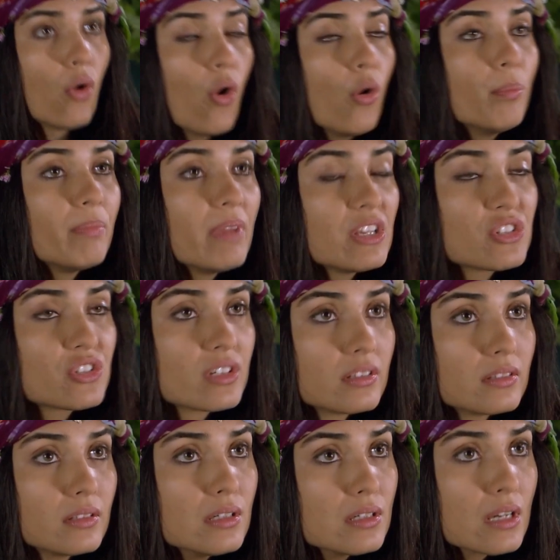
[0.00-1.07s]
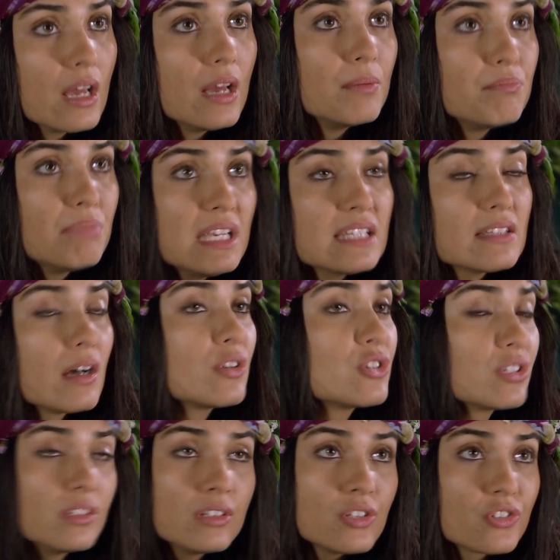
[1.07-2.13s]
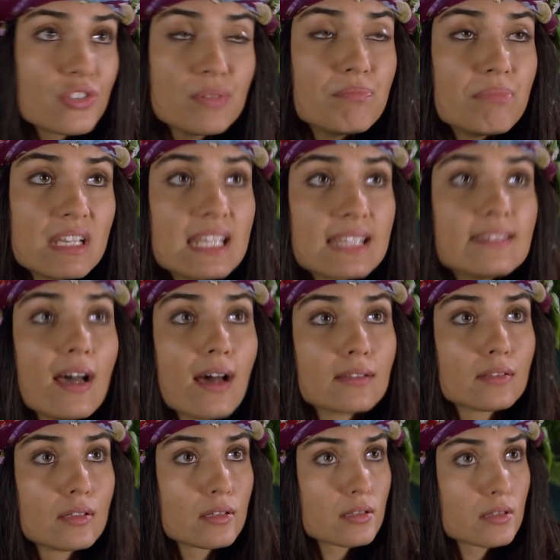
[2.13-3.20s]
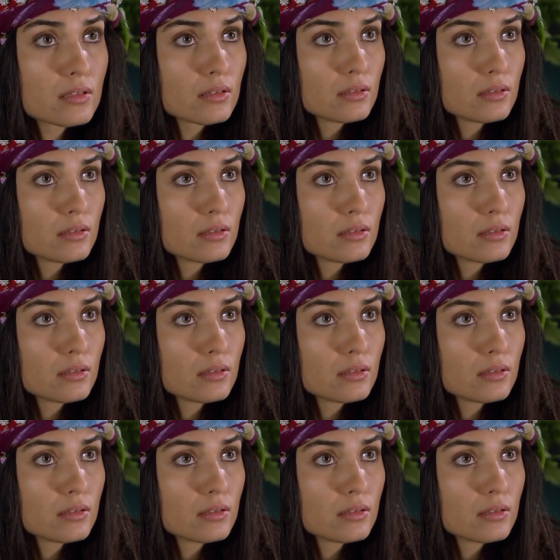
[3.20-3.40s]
15 yıldır biz açılış için birlikte atlarız.